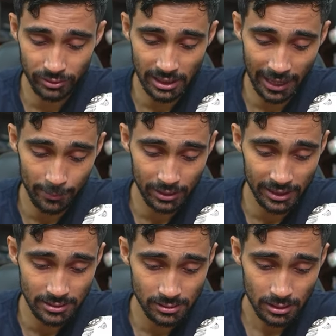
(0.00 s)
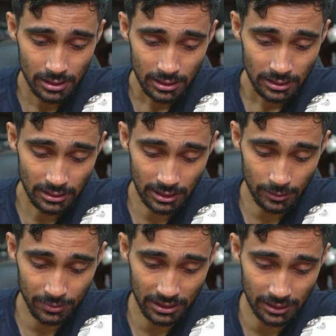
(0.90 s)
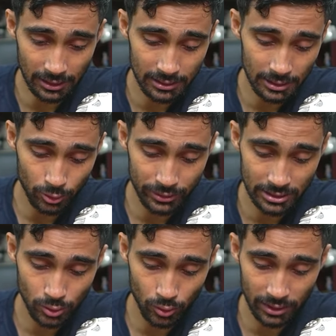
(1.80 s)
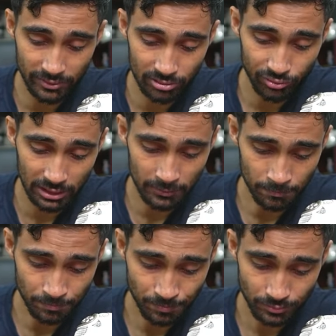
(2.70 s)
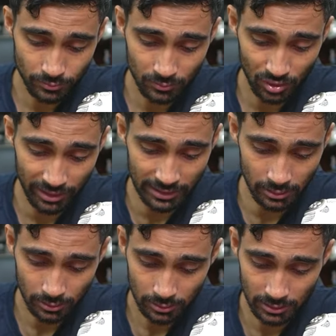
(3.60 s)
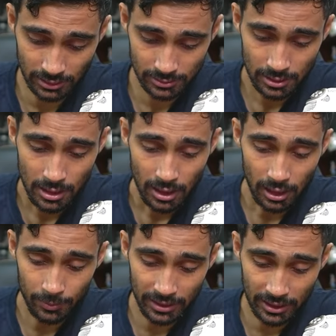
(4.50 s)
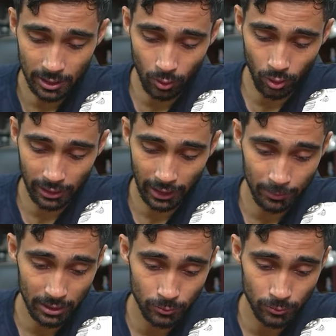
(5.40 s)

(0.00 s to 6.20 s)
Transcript: विद द हैमर गाइस ये हमने कर लिया ड्रूइड्स को लेवल थ्री राइट यस अब एक और हैमर